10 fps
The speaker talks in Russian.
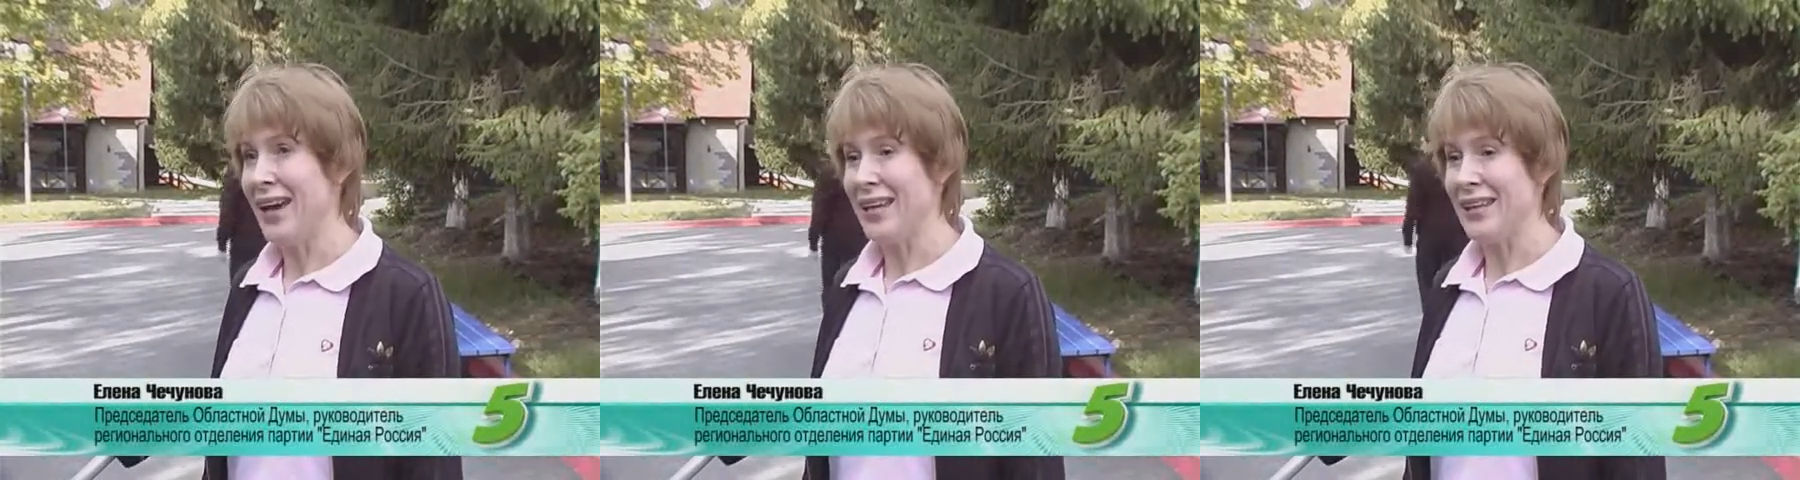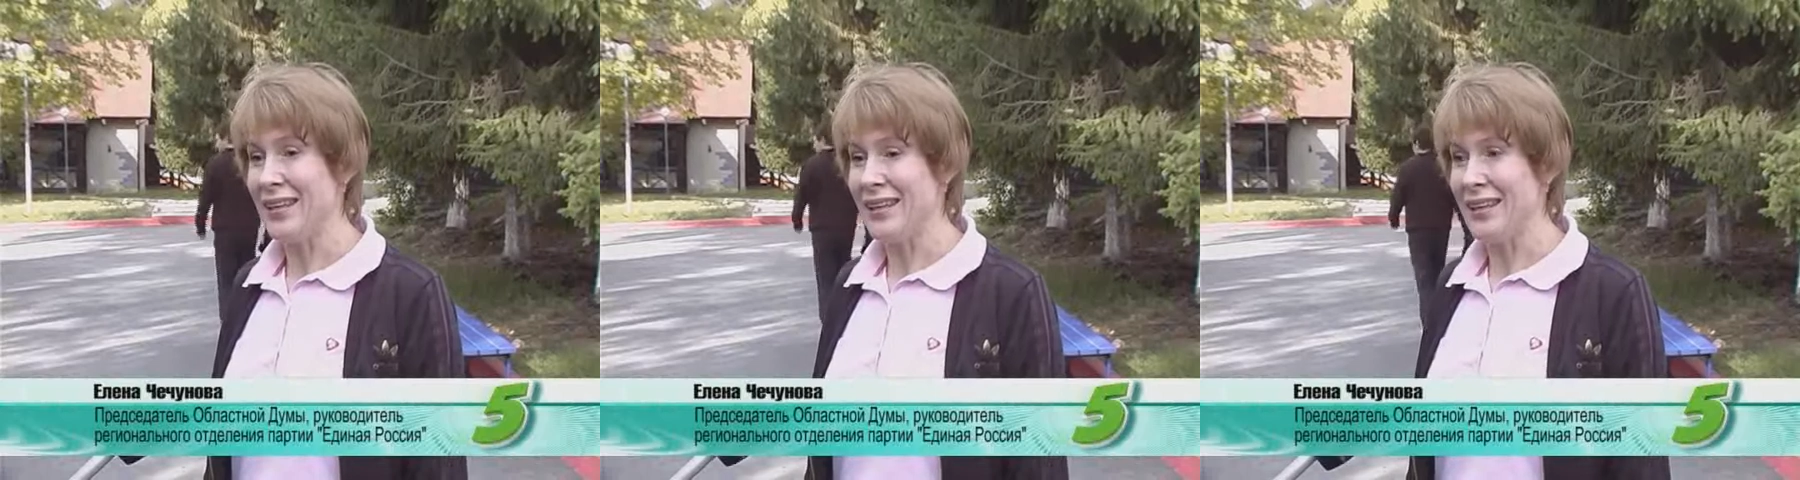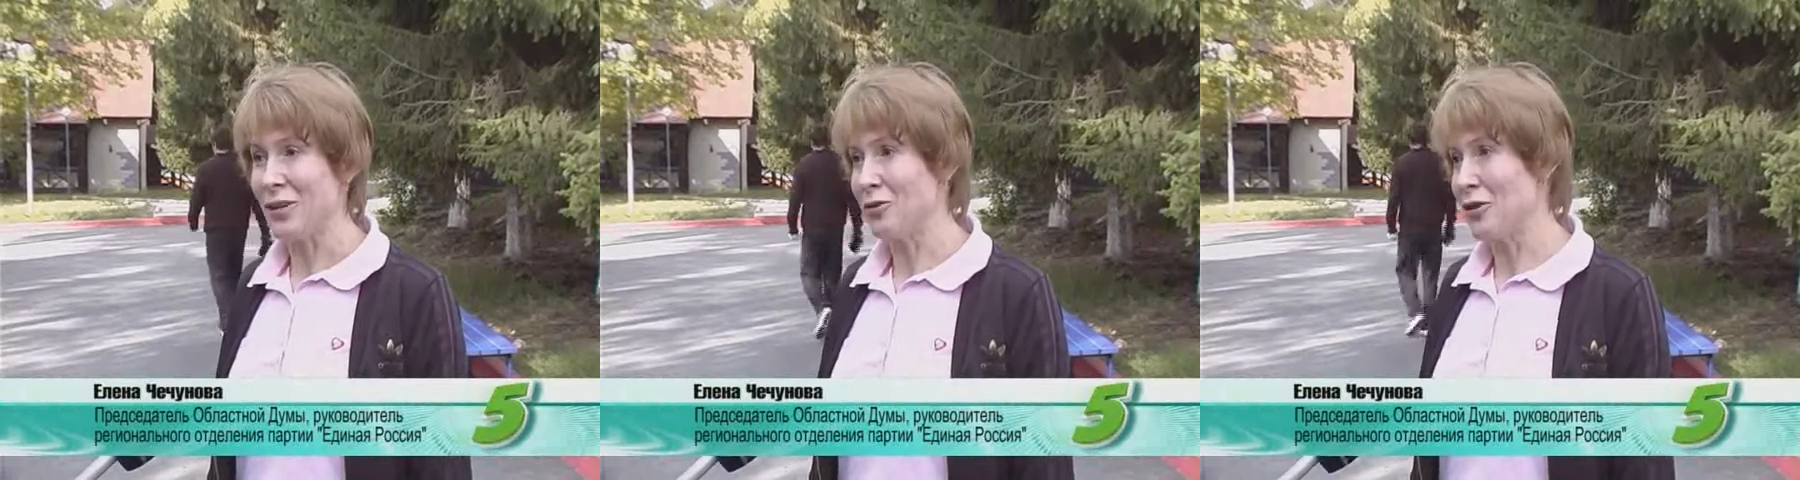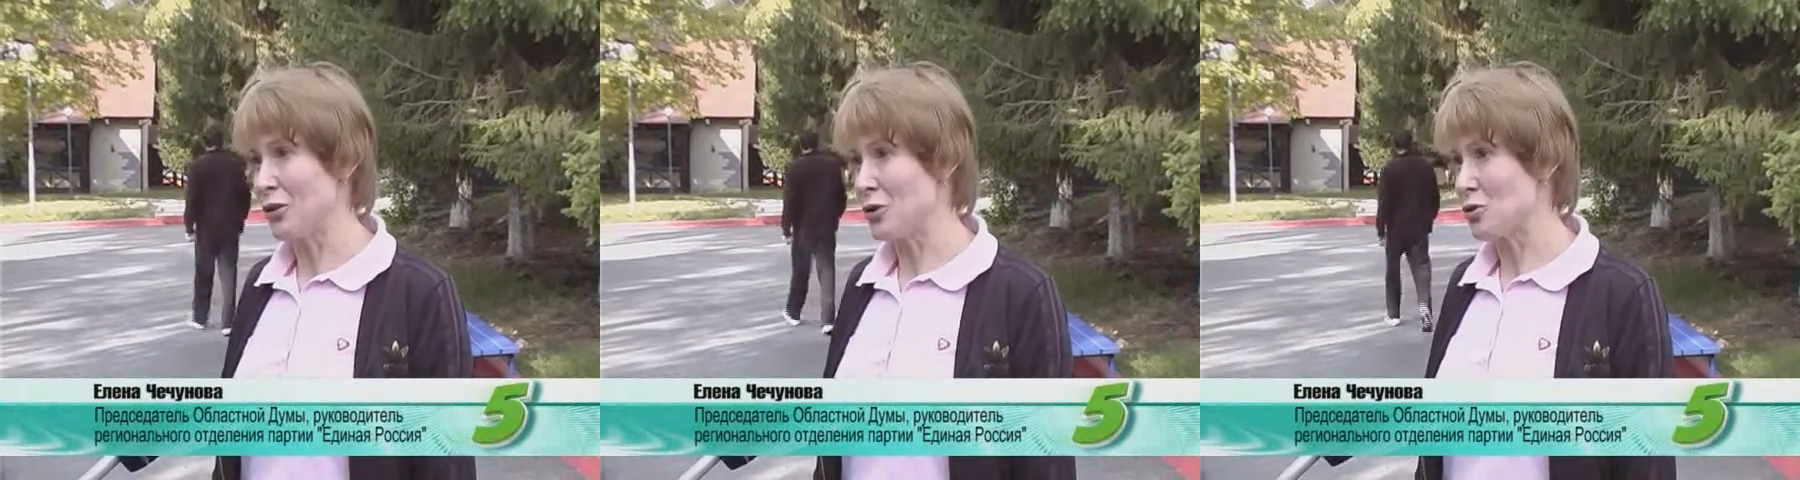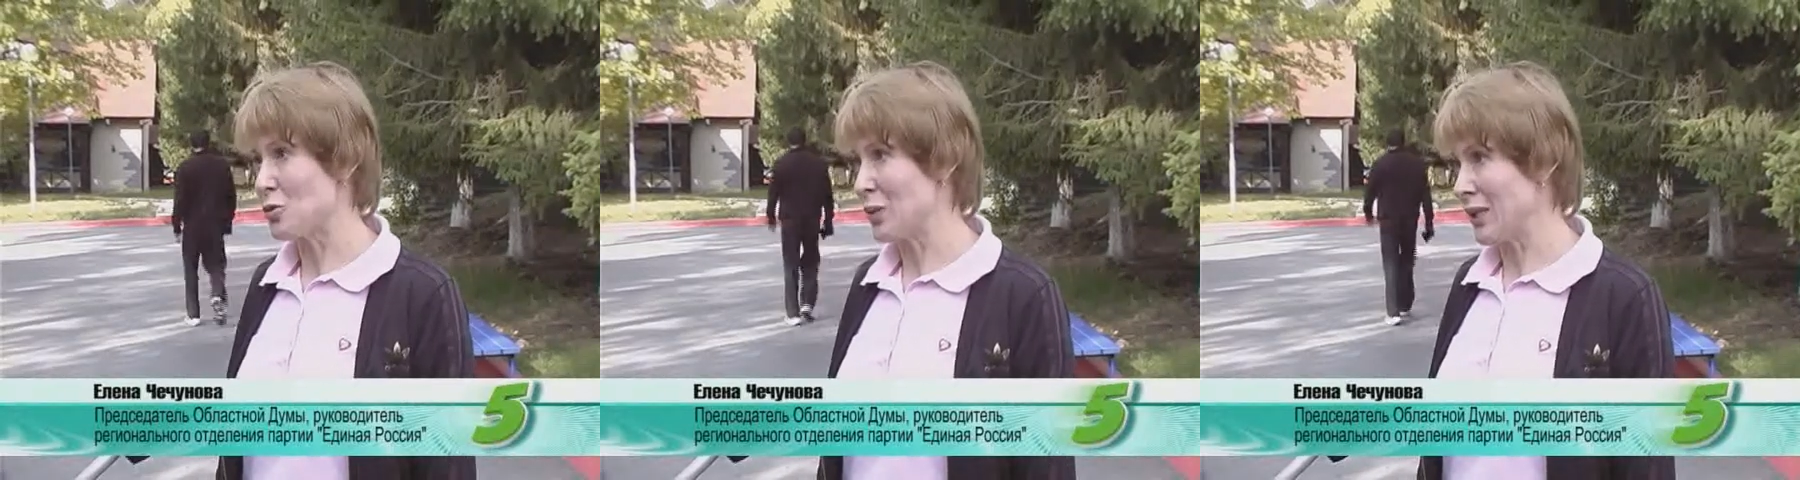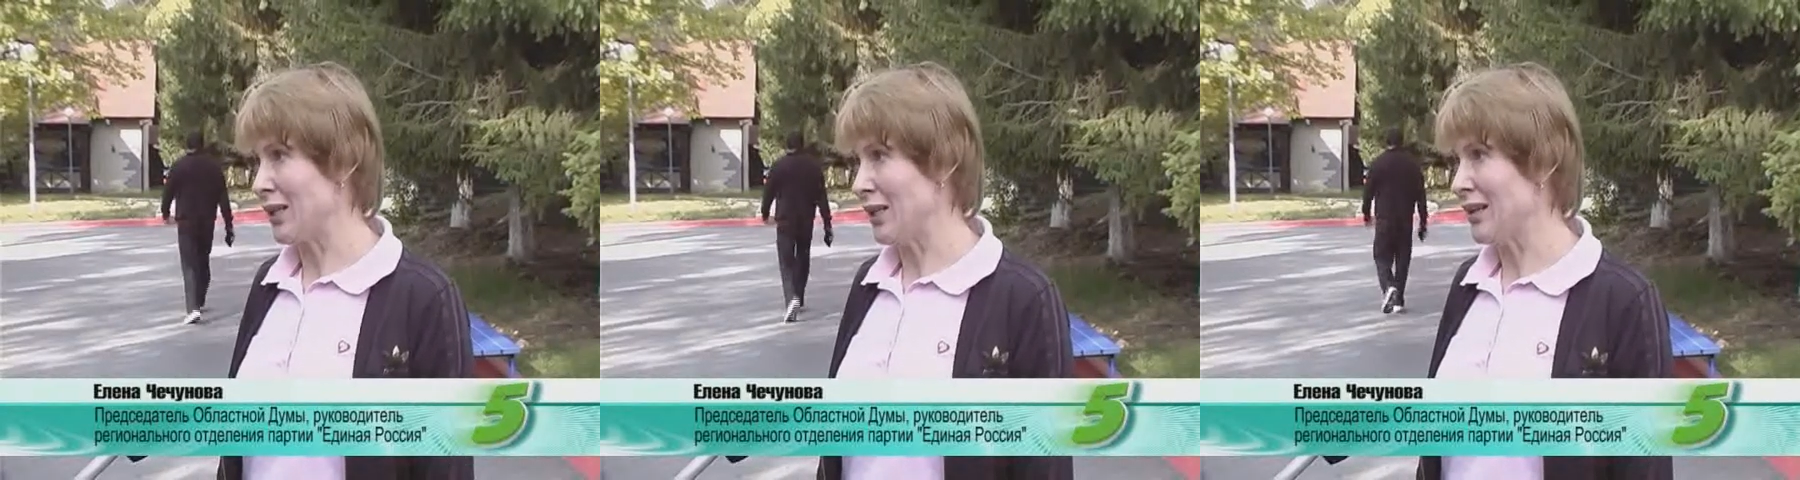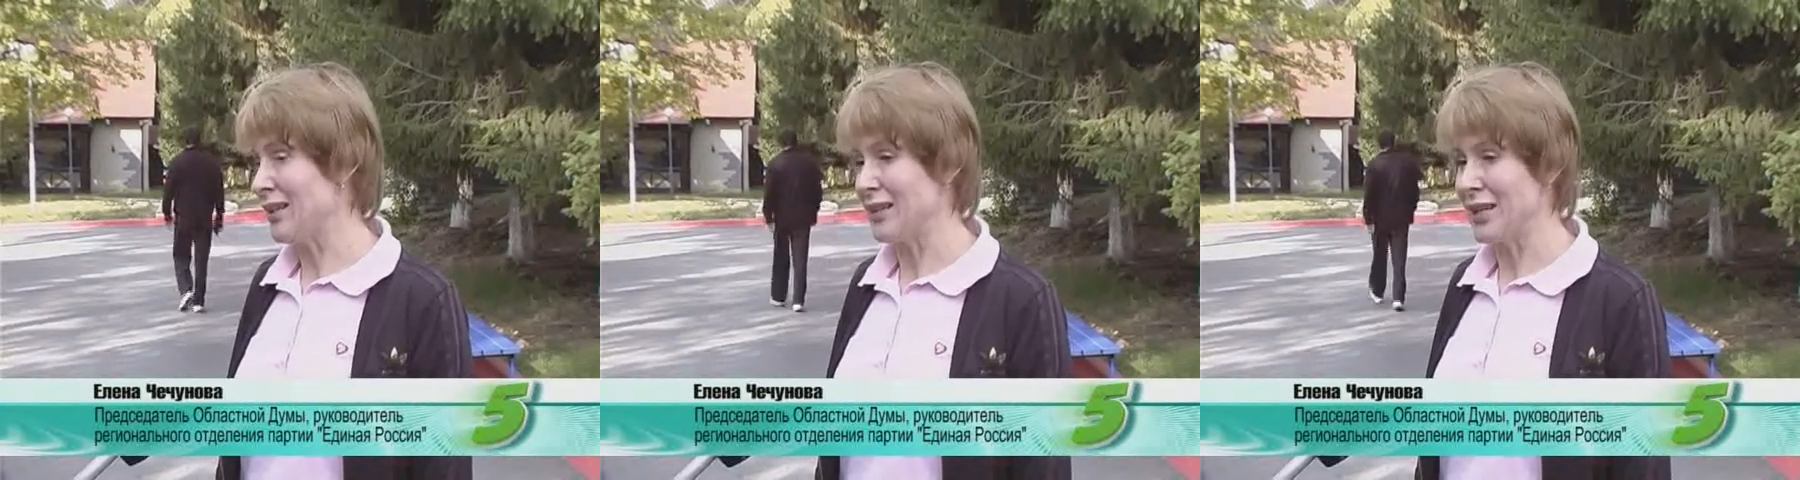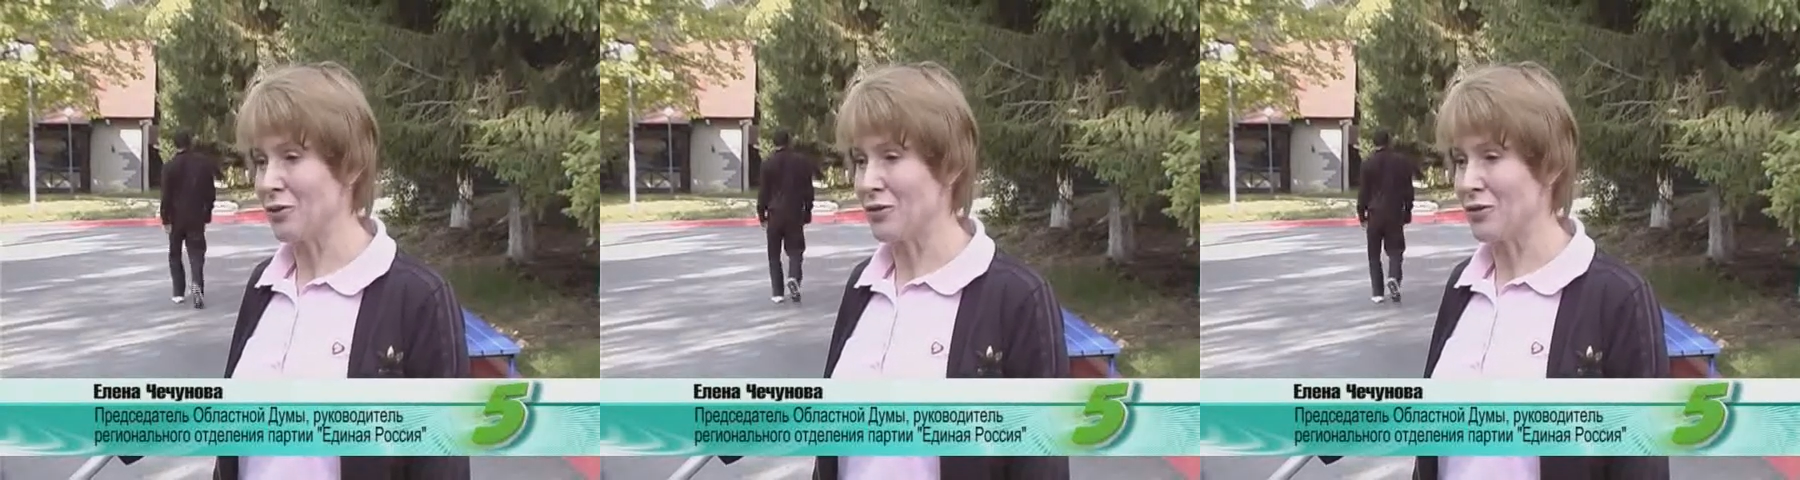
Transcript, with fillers: И я уверена, что «Спартакиада» дает